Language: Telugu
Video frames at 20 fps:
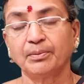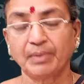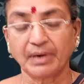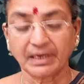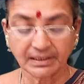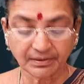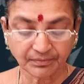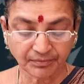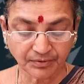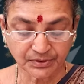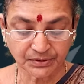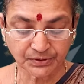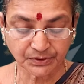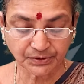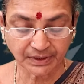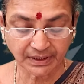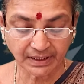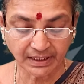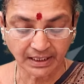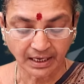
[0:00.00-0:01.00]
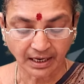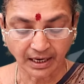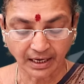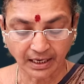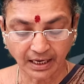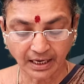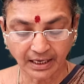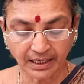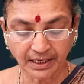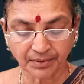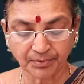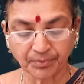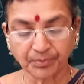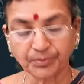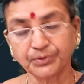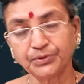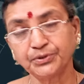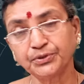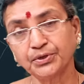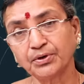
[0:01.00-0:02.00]
ఫలితం వస్తుంది అట్లాగే
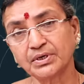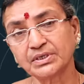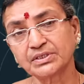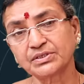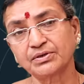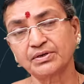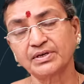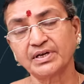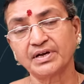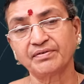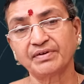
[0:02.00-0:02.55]
ఉద్యోగస్తులు